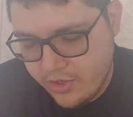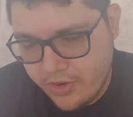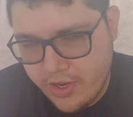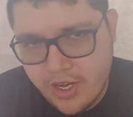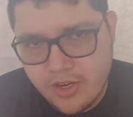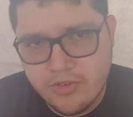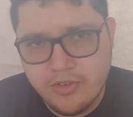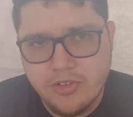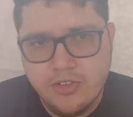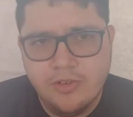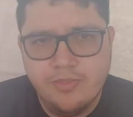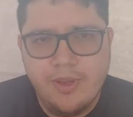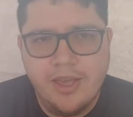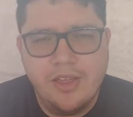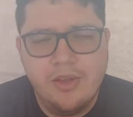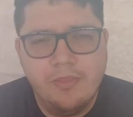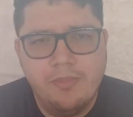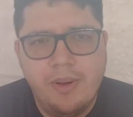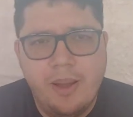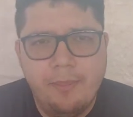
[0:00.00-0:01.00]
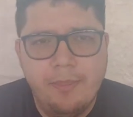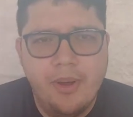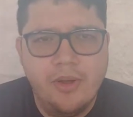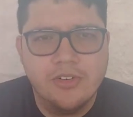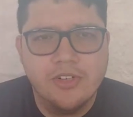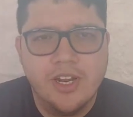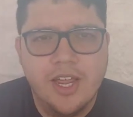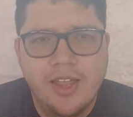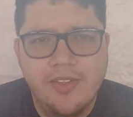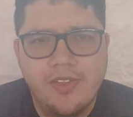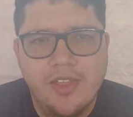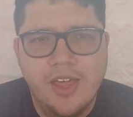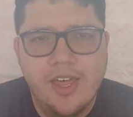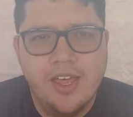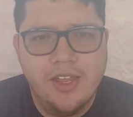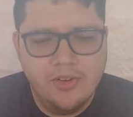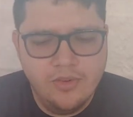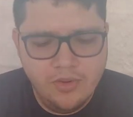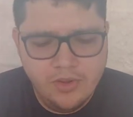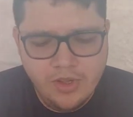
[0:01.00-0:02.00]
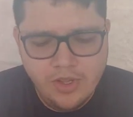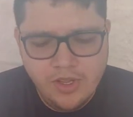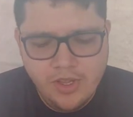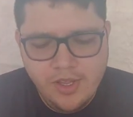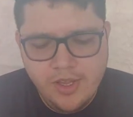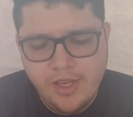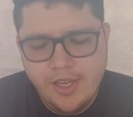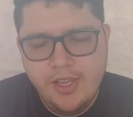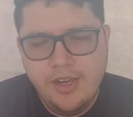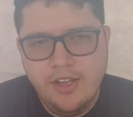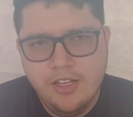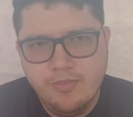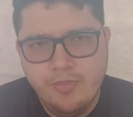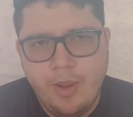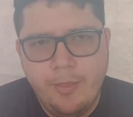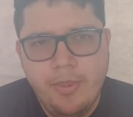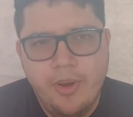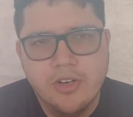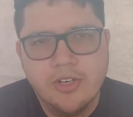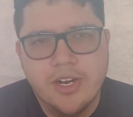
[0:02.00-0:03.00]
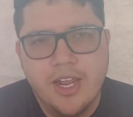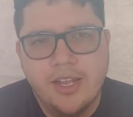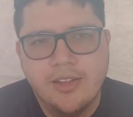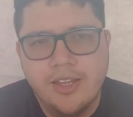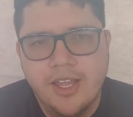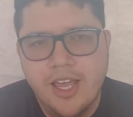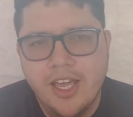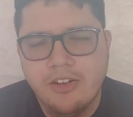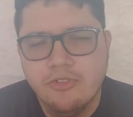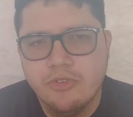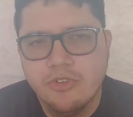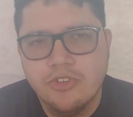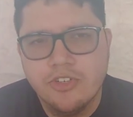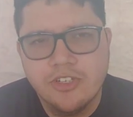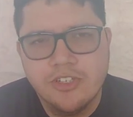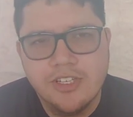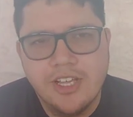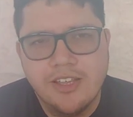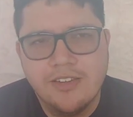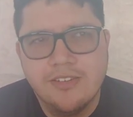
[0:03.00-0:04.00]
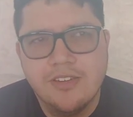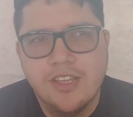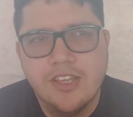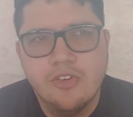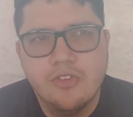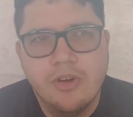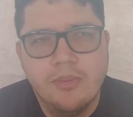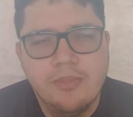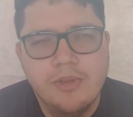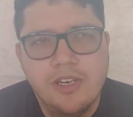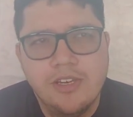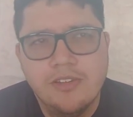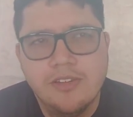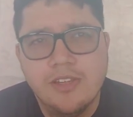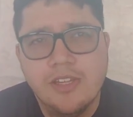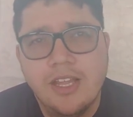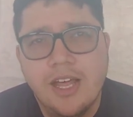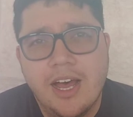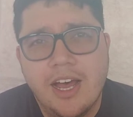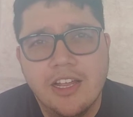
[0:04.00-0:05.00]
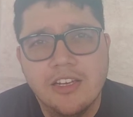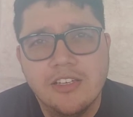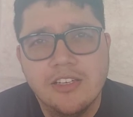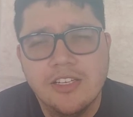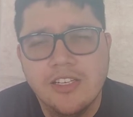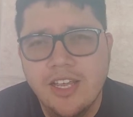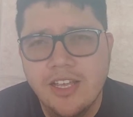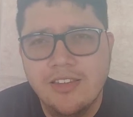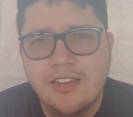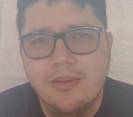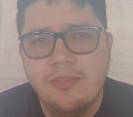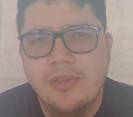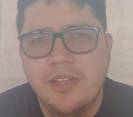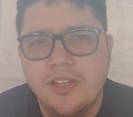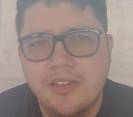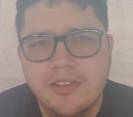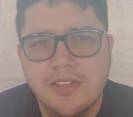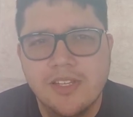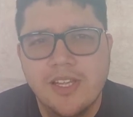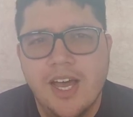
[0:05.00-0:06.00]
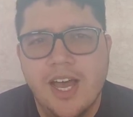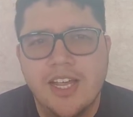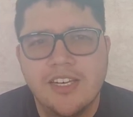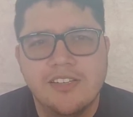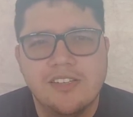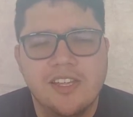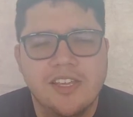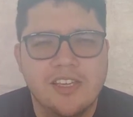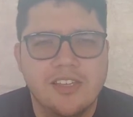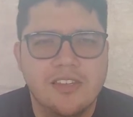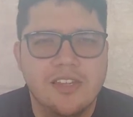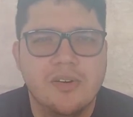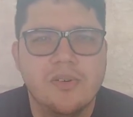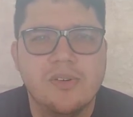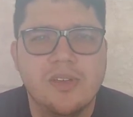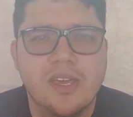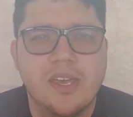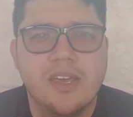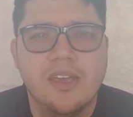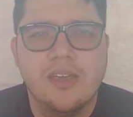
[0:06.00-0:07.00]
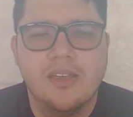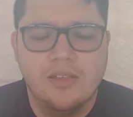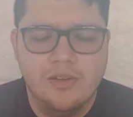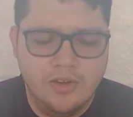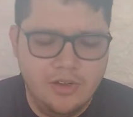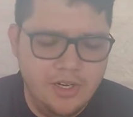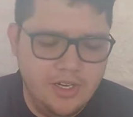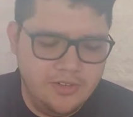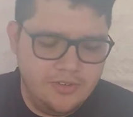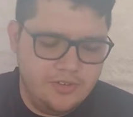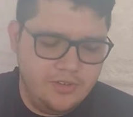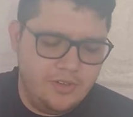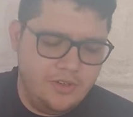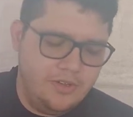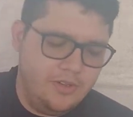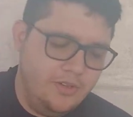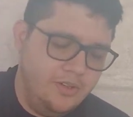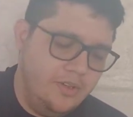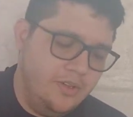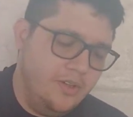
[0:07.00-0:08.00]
eu quero que vocês peguem um papel de caderno e nesse papel de caderno vocês desenhem uma mini cidade. E nessa mini cidade tem que ter o quê? Olha só.